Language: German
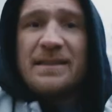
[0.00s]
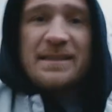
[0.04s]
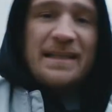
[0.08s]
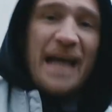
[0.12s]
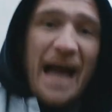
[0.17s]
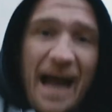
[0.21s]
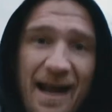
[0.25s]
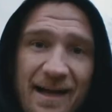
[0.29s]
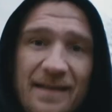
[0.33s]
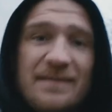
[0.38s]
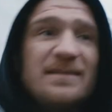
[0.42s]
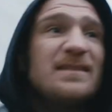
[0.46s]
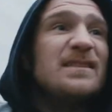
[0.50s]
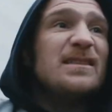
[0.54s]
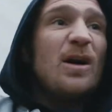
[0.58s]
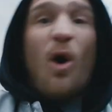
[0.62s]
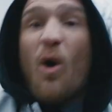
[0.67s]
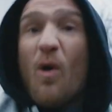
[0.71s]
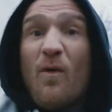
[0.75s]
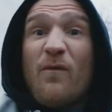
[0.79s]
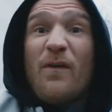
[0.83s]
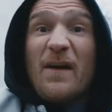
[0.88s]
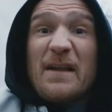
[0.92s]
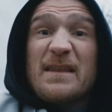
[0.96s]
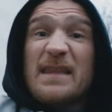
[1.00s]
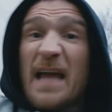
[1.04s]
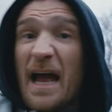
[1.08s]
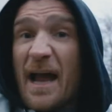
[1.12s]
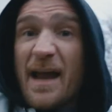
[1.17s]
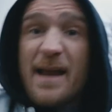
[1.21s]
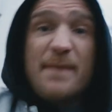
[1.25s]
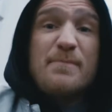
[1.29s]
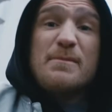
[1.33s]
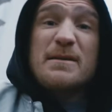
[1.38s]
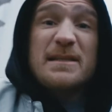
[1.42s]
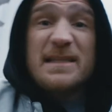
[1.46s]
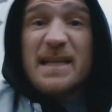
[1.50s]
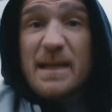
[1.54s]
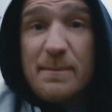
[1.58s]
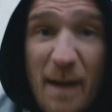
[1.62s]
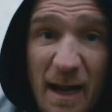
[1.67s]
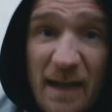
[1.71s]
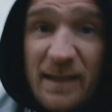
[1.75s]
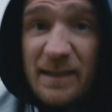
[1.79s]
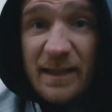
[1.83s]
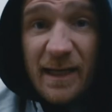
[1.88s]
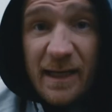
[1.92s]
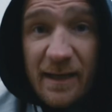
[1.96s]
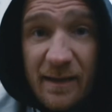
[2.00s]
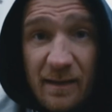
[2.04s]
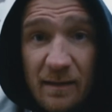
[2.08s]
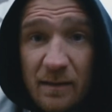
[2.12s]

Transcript: sagen, Overtime ist immer drin.